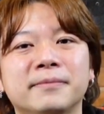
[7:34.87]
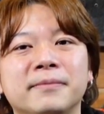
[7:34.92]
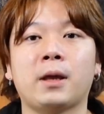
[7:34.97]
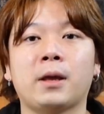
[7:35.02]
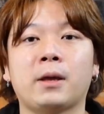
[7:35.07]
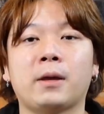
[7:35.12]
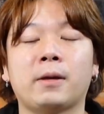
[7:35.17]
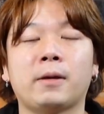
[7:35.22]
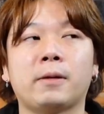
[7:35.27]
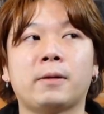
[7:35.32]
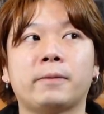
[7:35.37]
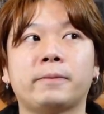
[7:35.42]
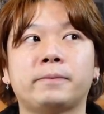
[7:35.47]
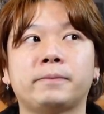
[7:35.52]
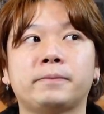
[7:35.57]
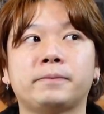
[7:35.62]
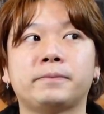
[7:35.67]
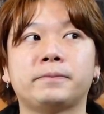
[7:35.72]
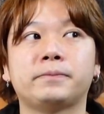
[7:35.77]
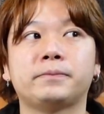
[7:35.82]
特に
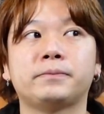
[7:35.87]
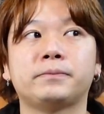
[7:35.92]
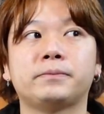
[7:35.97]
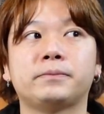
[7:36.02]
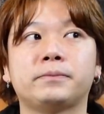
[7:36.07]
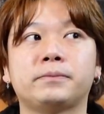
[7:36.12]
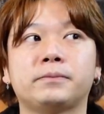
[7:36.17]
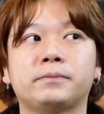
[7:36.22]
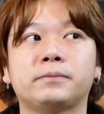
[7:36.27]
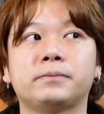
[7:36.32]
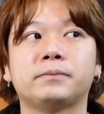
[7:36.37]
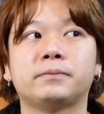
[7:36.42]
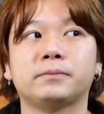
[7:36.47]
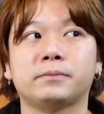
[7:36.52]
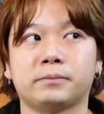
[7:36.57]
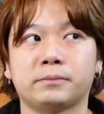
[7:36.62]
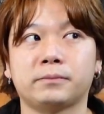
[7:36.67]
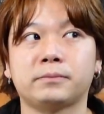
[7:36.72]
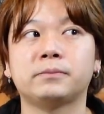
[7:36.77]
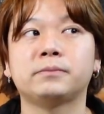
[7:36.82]
ねピンクシルバーの
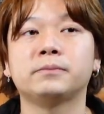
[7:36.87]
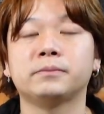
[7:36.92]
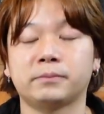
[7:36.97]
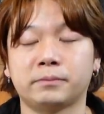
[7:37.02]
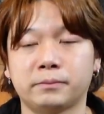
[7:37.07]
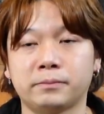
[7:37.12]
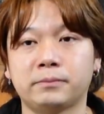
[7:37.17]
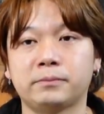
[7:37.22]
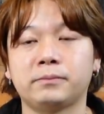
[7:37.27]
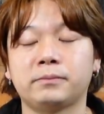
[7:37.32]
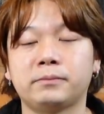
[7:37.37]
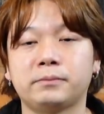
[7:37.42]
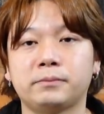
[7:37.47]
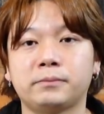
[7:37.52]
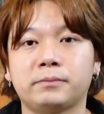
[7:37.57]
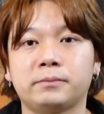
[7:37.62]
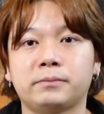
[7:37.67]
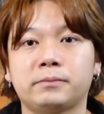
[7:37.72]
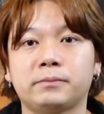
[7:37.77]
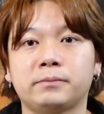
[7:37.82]
方が色
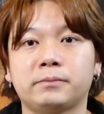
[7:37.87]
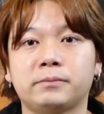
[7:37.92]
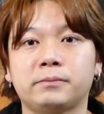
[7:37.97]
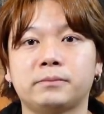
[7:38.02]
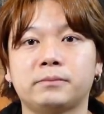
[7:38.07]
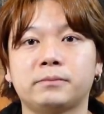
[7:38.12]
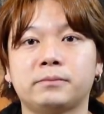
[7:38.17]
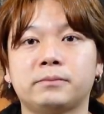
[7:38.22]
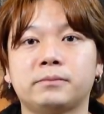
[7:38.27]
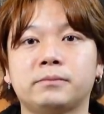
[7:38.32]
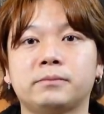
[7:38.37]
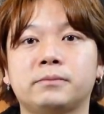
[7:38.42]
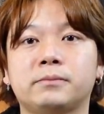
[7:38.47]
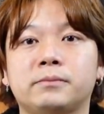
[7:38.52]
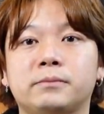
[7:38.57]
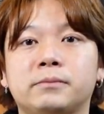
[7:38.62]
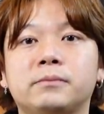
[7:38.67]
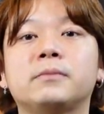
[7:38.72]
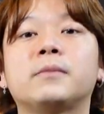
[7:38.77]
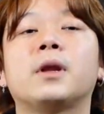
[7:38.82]
の変化が激
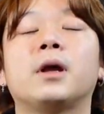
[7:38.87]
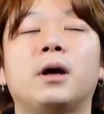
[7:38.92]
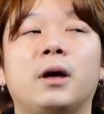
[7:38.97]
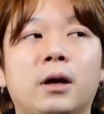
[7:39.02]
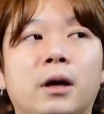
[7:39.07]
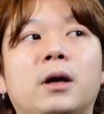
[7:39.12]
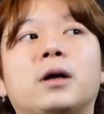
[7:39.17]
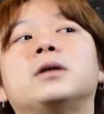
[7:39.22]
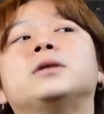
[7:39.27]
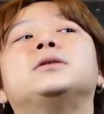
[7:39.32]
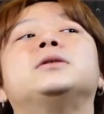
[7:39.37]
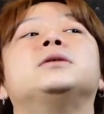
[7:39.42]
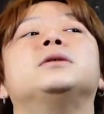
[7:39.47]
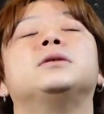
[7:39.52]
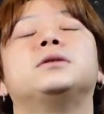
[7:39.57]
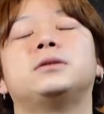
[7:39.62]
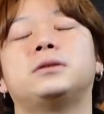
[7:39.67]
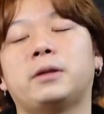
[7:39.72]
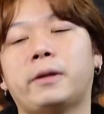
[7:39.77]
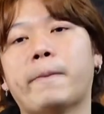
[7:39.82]
しいです。激しいです。
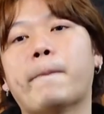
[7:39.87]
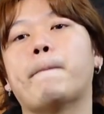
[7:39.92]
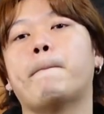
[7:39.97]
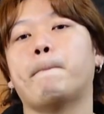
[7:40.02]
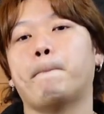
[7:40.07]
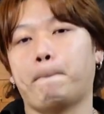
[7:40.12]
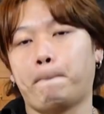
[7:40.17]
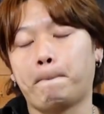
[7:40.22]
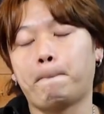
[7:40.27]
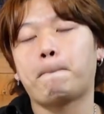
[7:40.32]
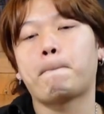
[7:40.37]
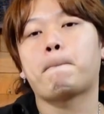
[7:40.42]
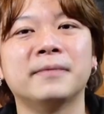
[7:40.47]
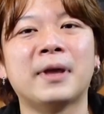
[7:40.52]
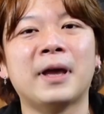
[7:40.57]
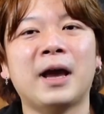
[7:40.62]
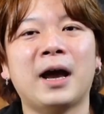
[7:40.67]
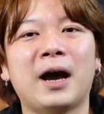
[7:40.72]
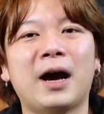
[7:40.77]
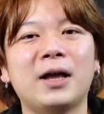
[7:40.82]

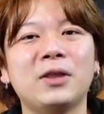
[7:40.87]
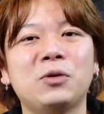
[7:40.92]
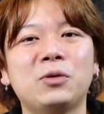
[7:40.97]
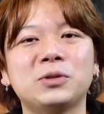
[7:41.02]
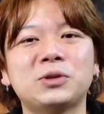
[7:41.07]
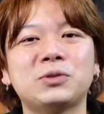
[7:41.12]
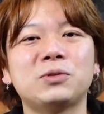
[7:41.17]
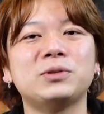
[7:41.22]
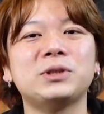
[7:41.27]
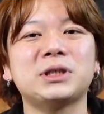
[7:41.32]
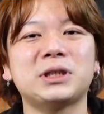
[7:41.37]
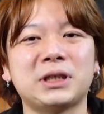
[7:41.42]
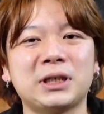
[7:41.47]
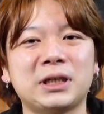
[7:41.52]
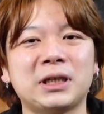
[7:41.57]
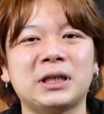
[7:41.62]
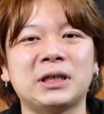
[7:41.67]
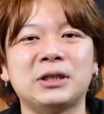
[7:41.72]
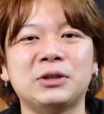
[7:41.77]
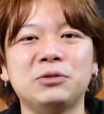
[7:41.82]
あの正
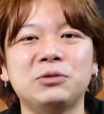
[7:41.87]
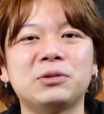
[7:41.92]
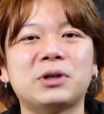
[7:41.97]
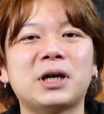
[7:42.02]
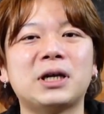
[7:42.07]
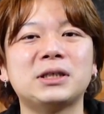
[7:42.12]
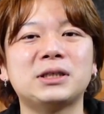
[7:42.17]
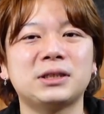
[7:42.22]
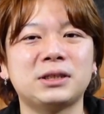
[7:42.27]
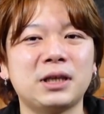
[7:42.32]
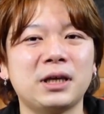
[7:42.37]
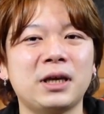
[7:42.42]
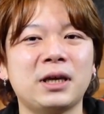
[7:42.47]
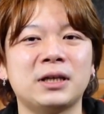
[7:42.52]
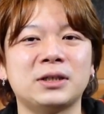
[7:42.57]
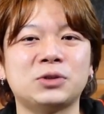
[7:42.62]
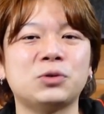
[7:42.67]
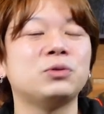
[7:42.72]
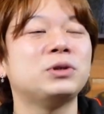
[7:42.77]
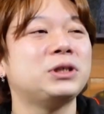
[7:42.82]
直入荷して
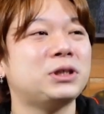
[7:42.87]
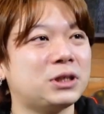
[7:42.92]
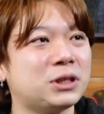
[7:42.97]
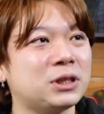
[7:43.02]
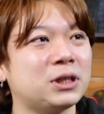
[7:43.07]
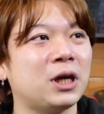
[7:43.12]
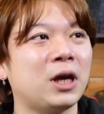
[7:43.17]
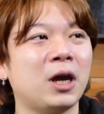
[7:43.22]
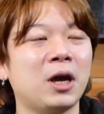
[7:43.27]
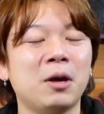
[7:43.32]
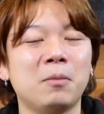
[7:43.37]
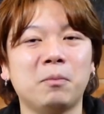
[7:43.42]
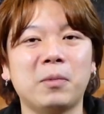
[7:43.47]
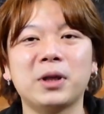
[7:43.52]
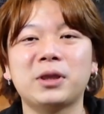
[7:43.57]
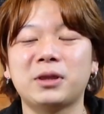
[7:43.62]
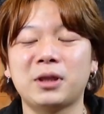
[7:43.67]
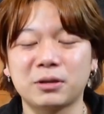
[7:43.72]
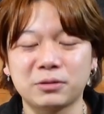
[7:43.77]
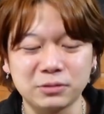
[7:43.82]
初日
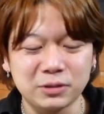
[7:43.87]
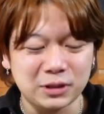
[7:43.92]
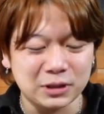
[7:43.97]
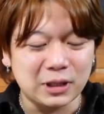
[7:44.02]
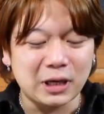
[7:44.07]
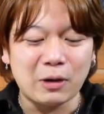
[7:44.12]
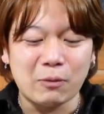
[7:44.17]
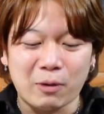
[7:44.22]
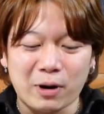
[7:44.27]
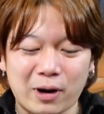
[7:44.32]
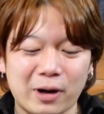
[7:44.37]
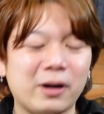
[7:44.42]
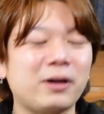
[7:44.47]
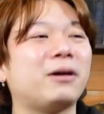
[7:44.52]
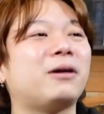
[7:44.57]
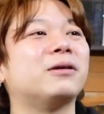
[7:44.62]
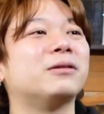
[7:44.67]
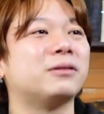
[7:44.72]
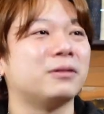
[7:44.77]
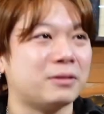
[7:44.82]
全く違い分からな
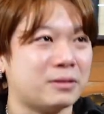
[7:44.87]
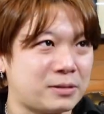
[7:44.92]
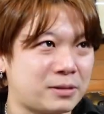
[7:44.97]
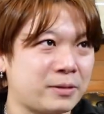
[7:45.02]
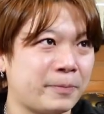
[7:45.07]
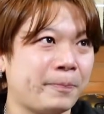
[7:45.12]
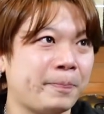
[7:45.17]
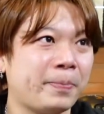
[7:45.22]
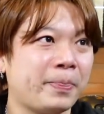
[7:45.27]
かったです。